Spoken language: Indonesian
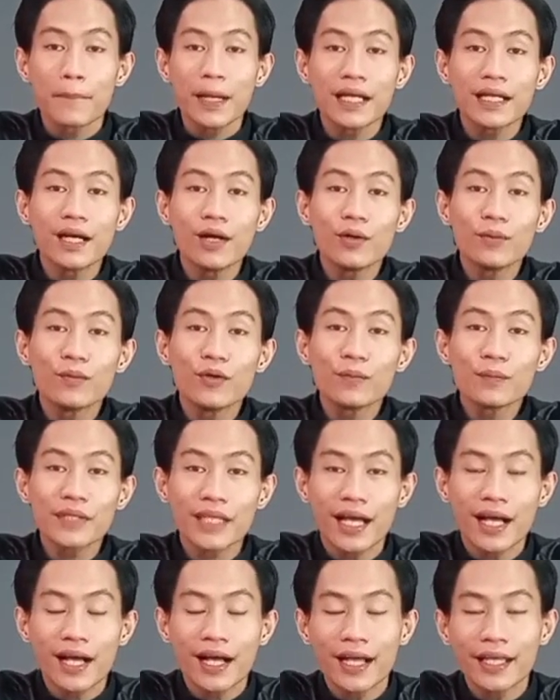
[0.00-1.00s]
pada
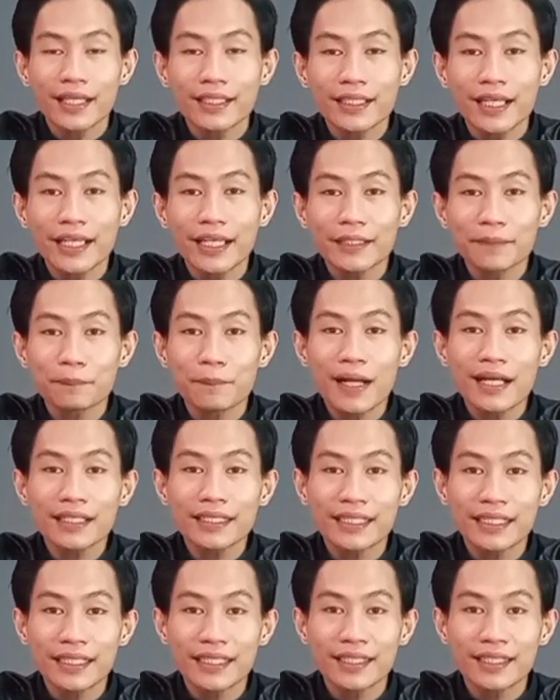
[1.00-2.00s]
umumnya ayat-ayat
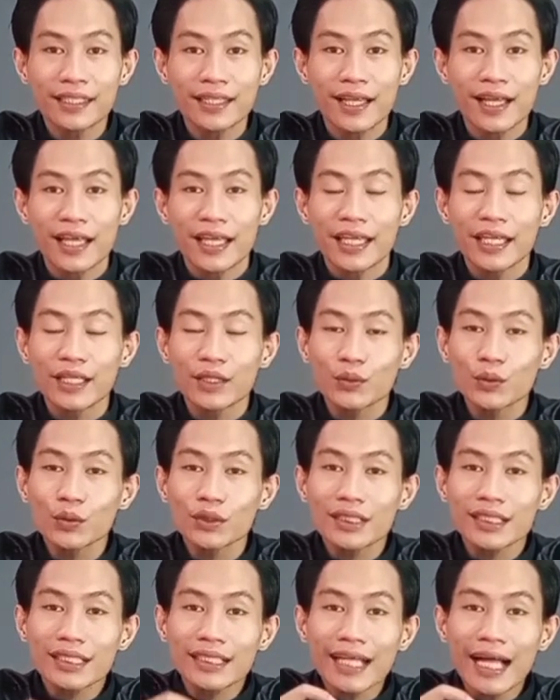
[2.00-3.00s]
maki itu
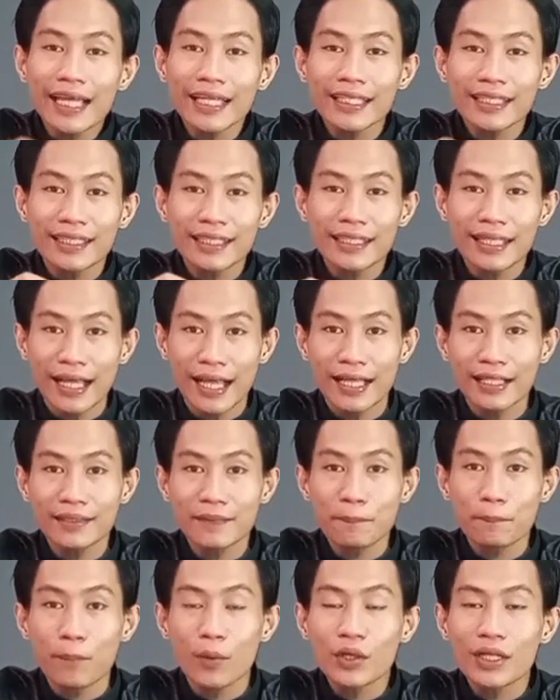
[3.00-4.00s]
terkait
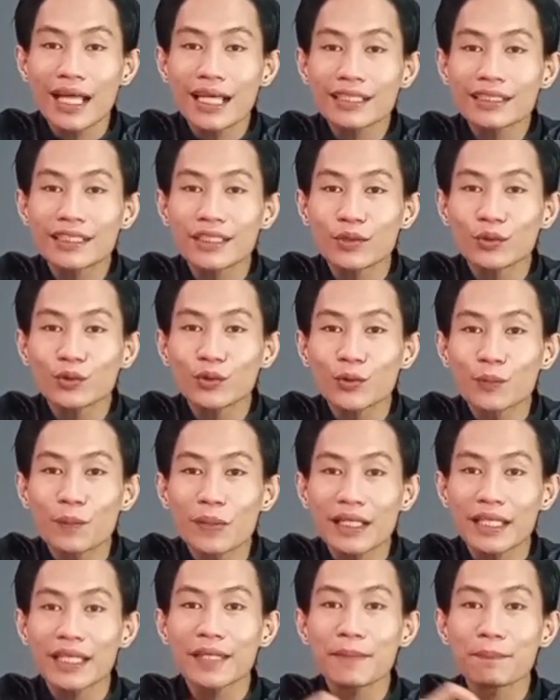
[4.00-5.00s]
dengan pondasi untuk
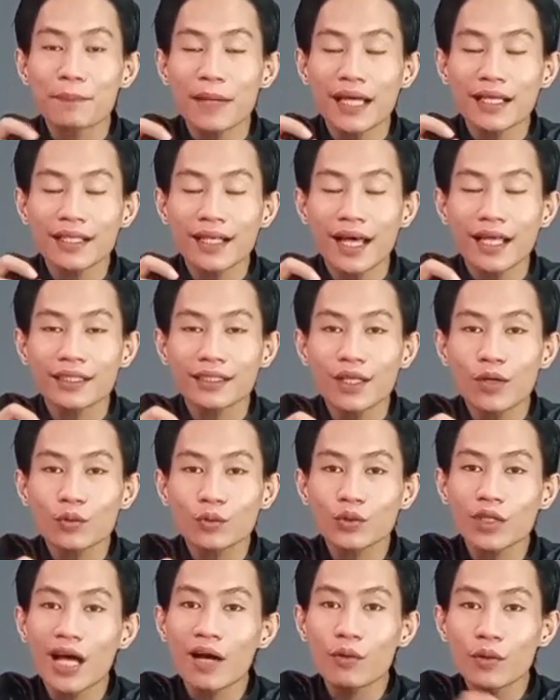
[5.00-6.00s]
beriman
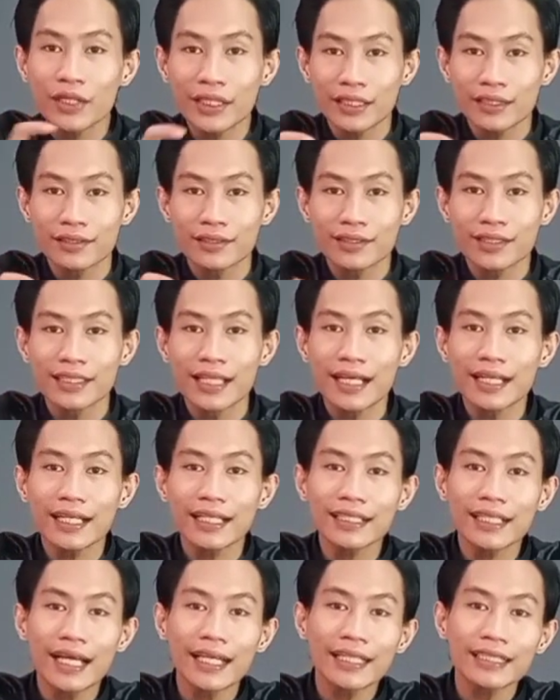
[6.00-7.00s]
atau tauhid,
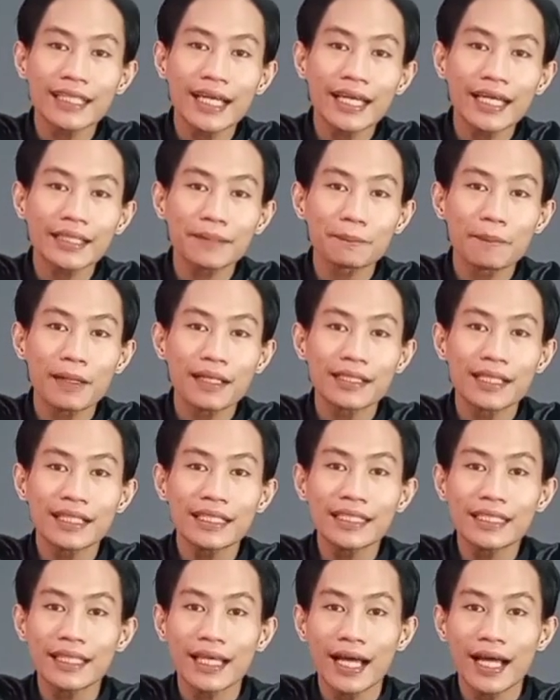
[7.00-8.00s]
sedangkan ayat-ayat
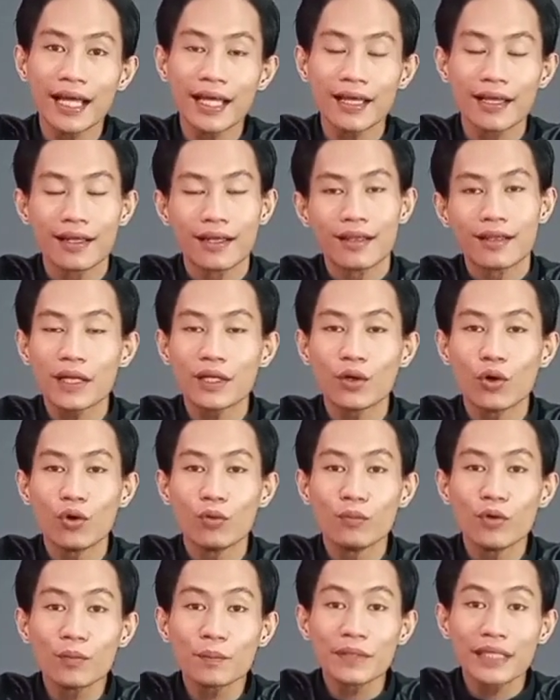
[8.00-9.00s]
madaniyah pada
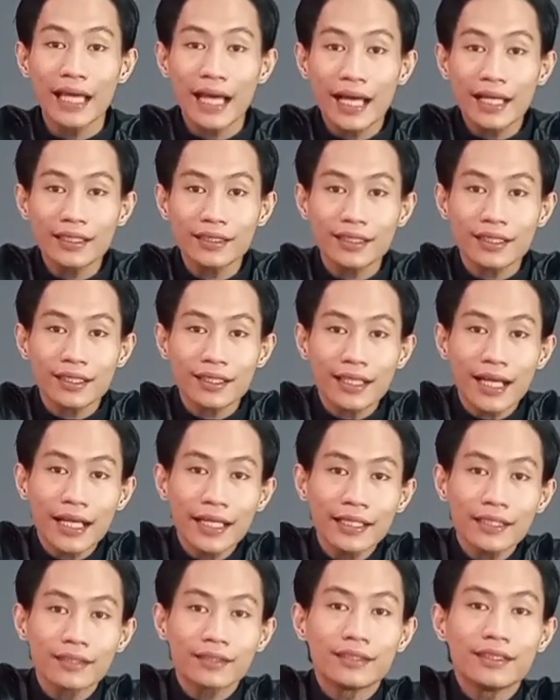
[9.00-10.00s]
umumnya
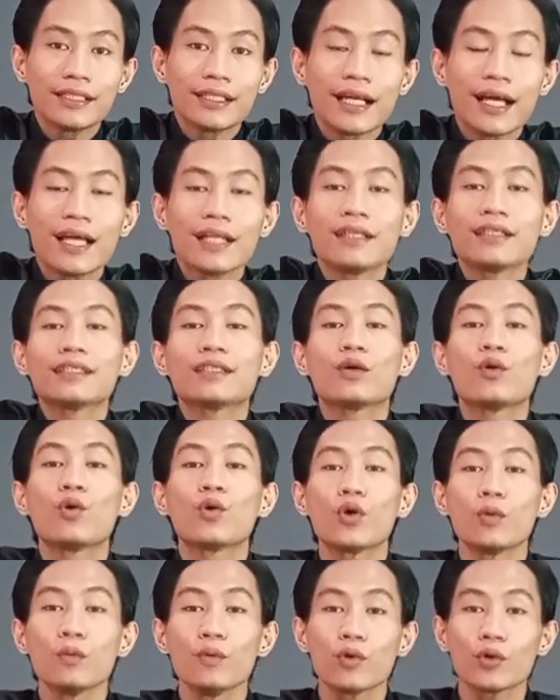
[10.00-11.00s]
terkait dengan
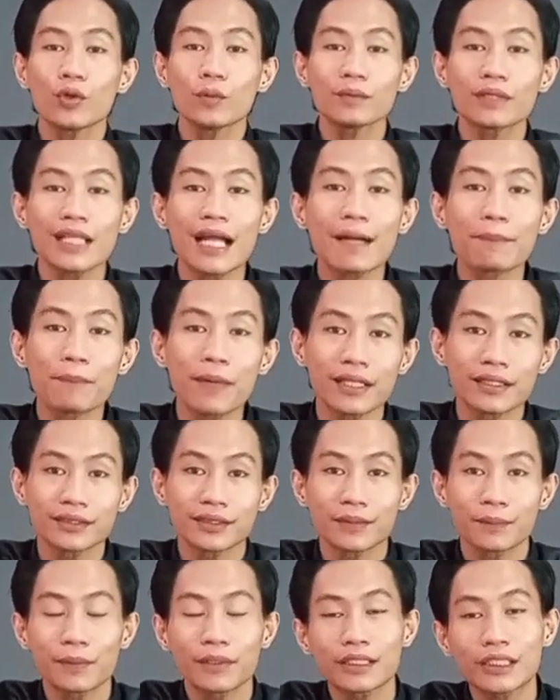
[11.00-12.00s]
hukum-hukum
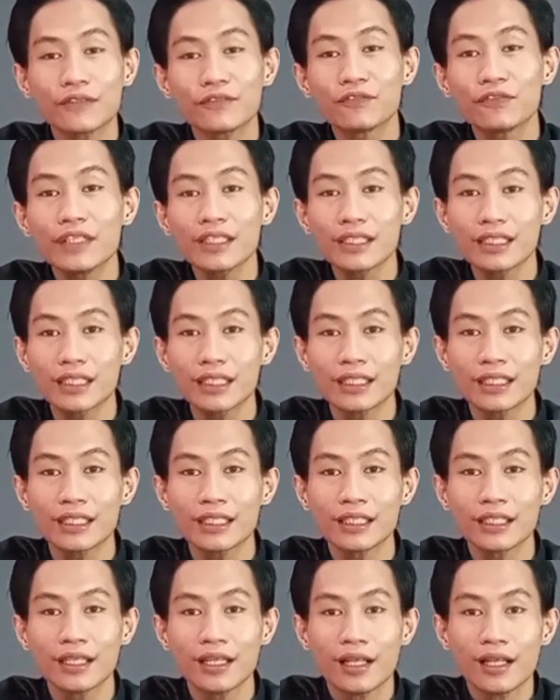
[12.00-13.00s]
terapan seperti
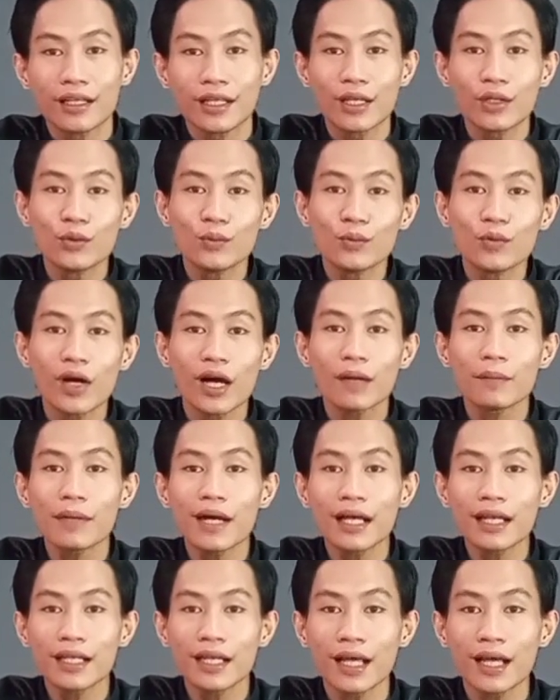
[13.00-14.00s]
fikih, lalu
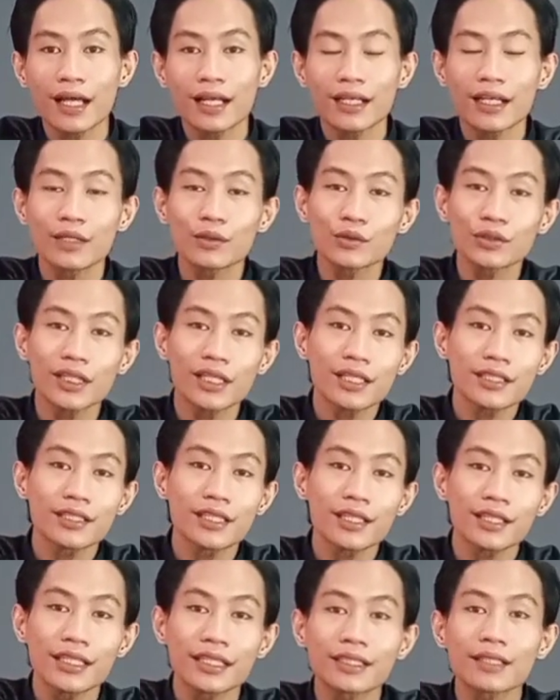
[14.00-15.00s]
muamalah, lalu
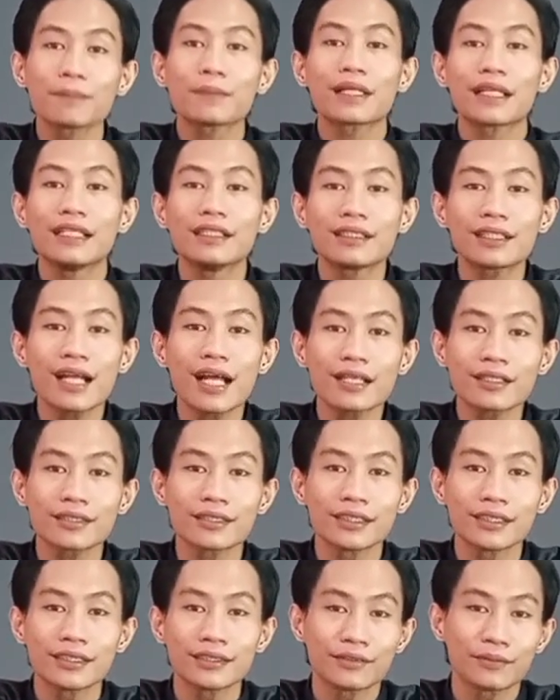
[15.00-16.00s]
cara-cara kita
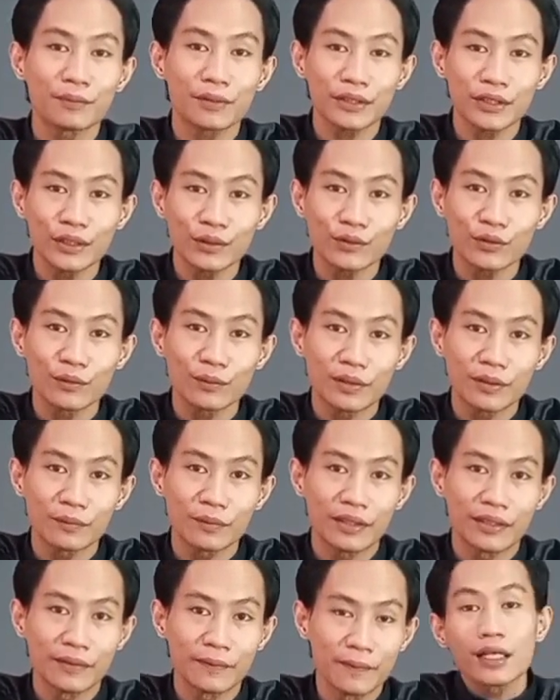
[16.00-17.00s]
berinteraksi seperti itu
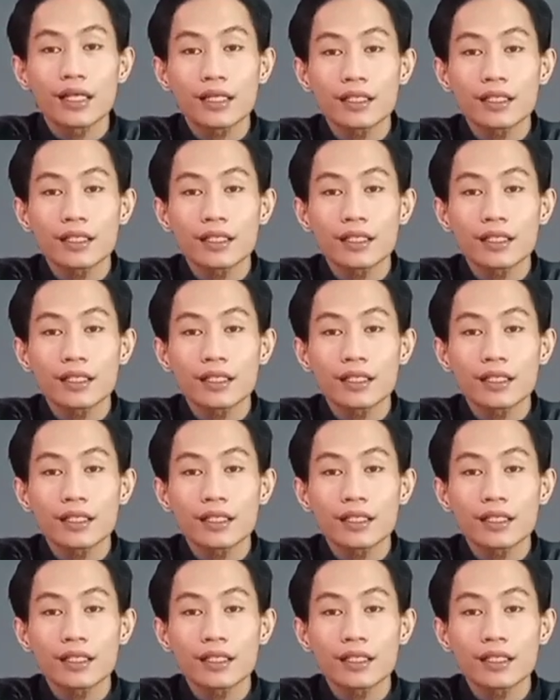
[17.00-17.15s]
teman-teman.